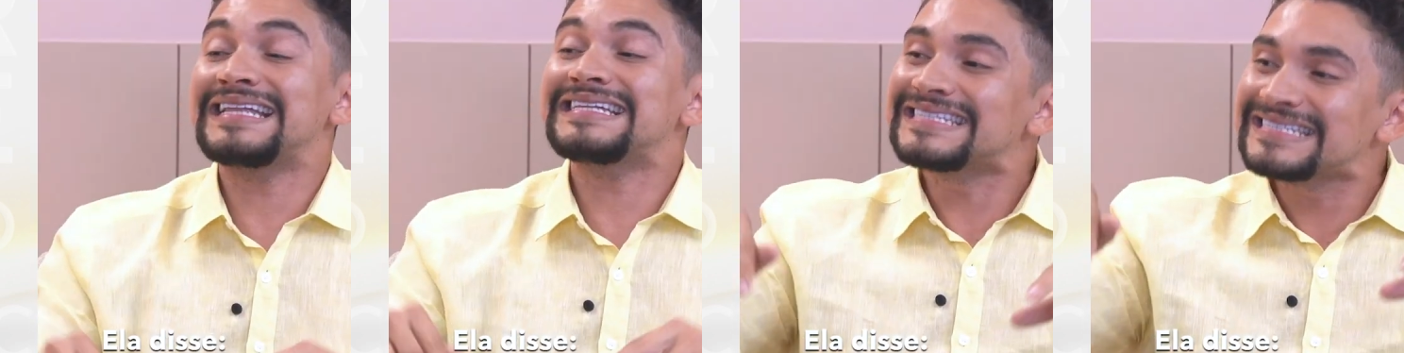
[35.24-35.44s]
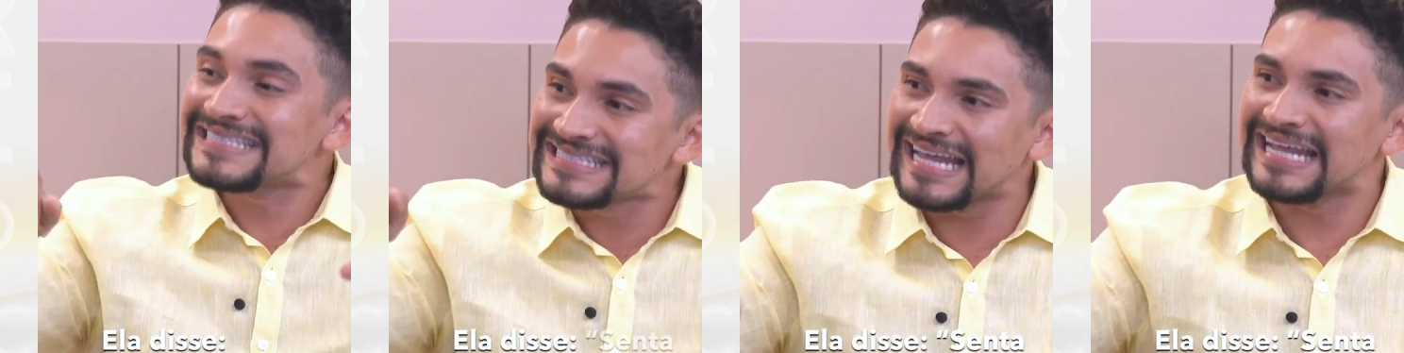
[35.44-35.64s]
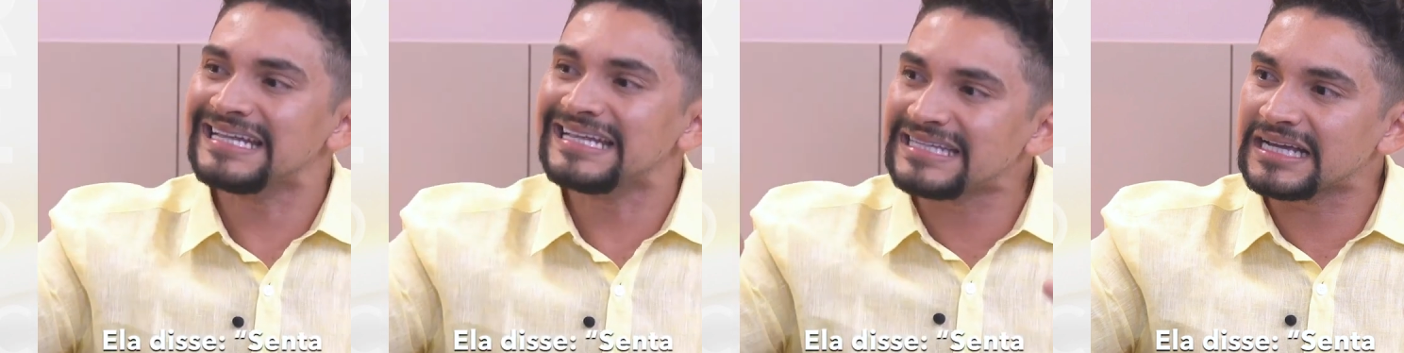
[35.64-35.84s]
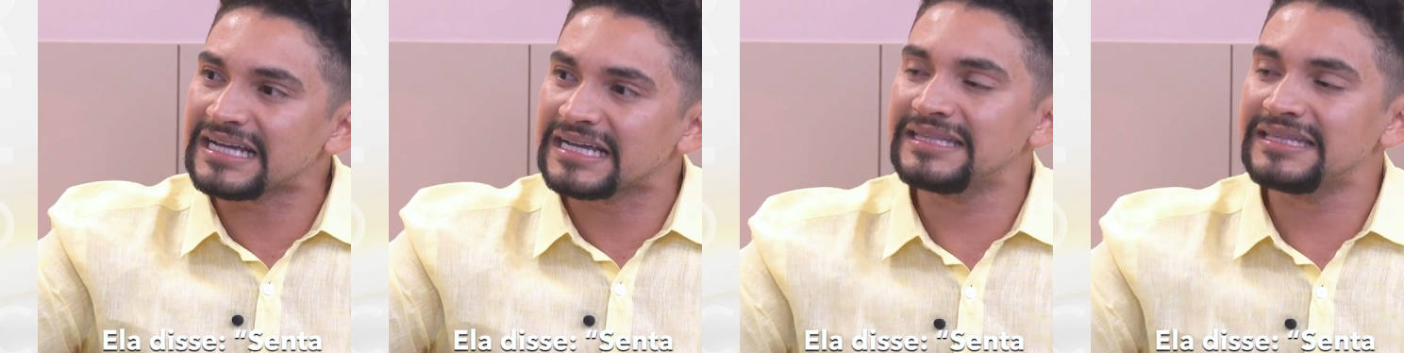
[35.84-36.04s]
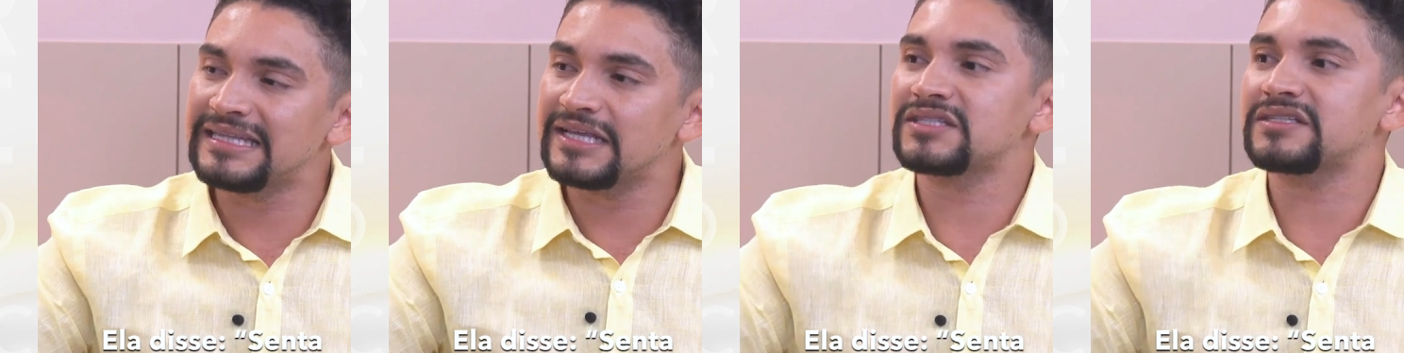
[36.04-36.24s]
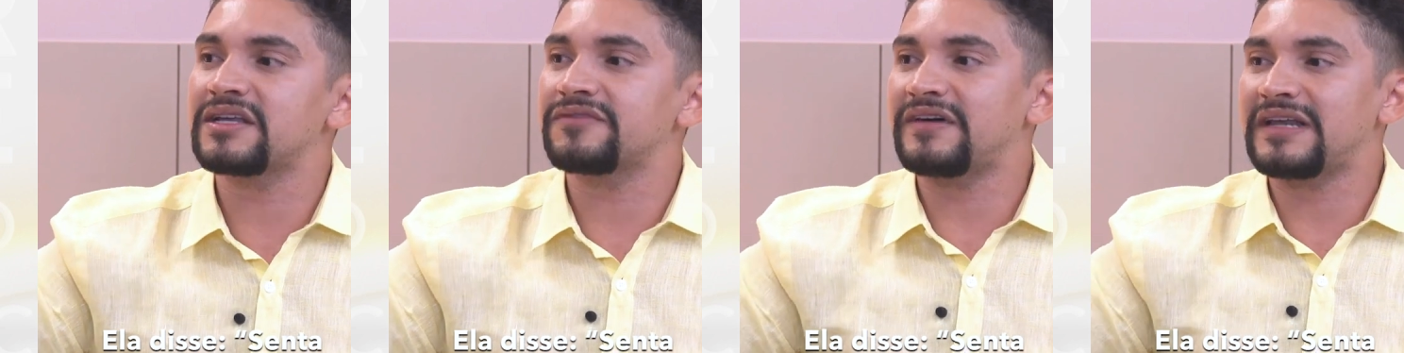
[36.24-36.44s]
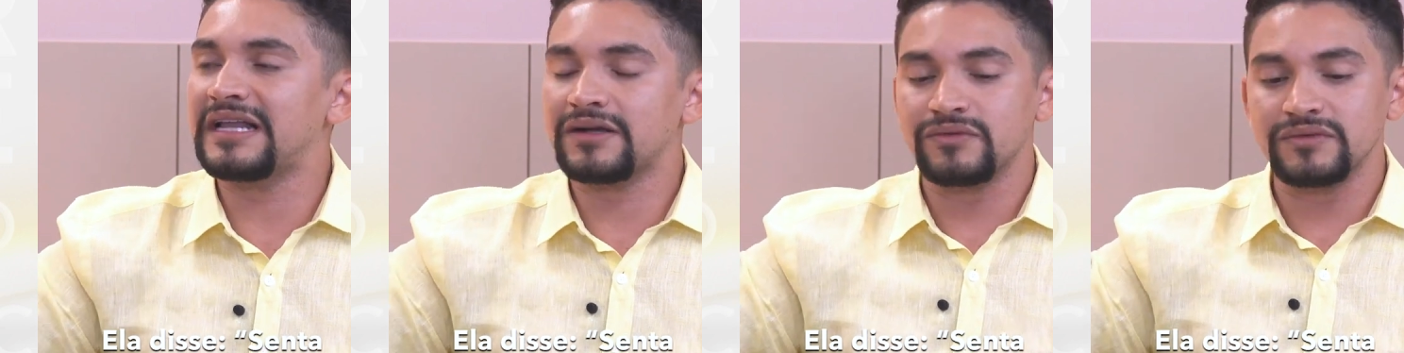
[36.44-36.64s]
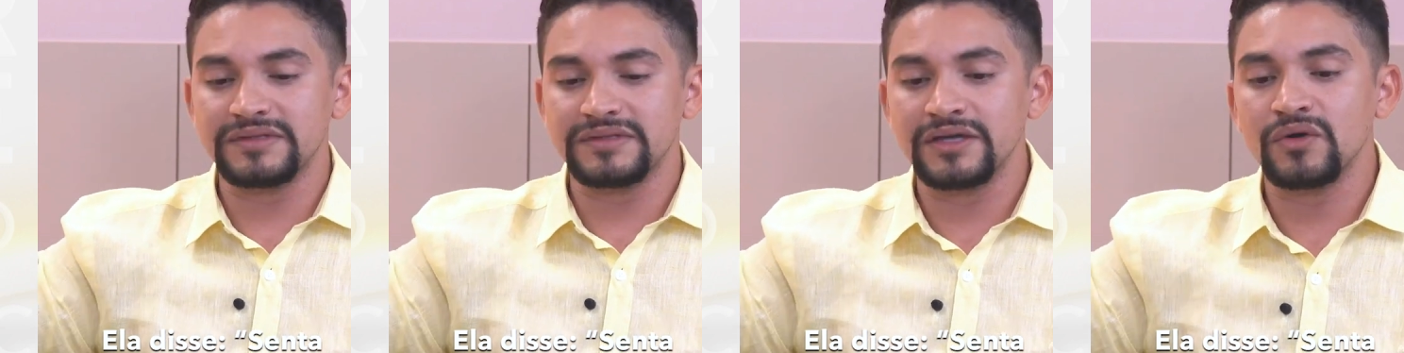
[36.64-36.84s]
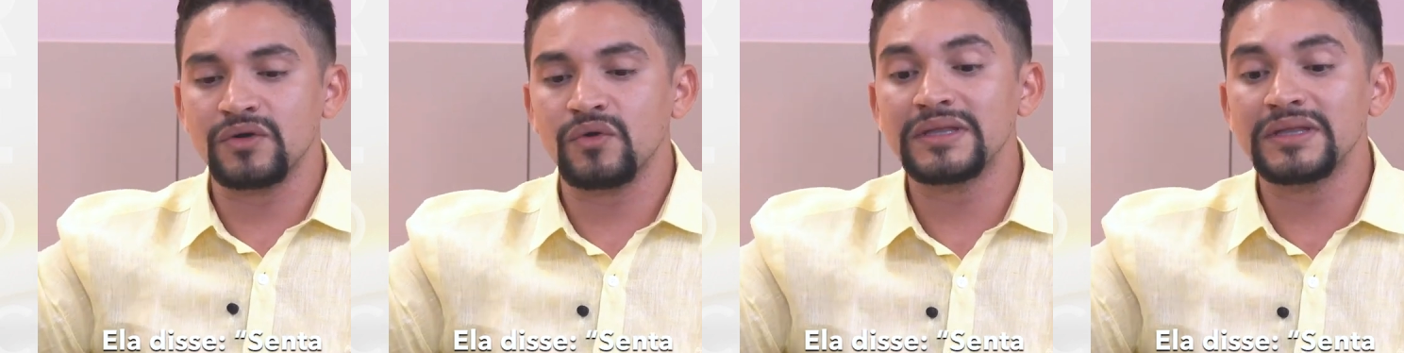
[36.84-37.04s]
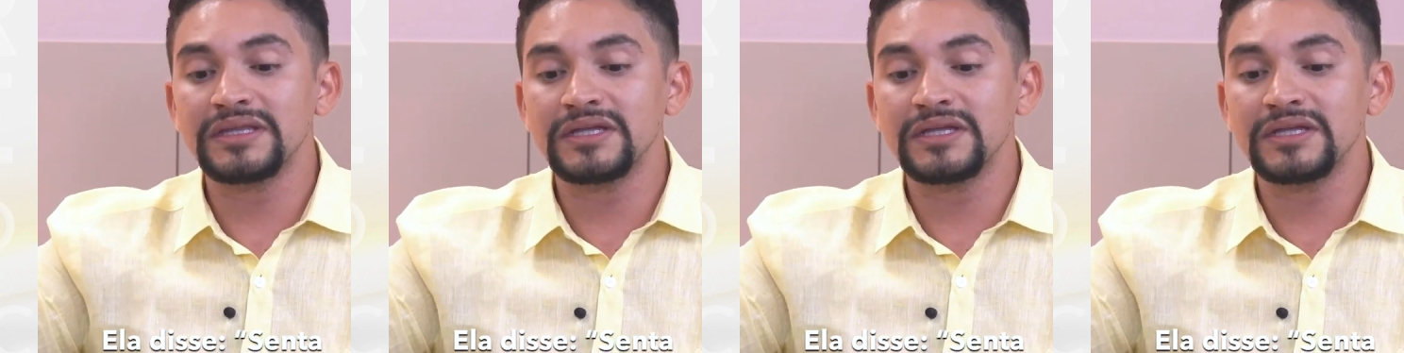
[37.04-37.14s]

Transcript: senta que Deus vai falar contigo.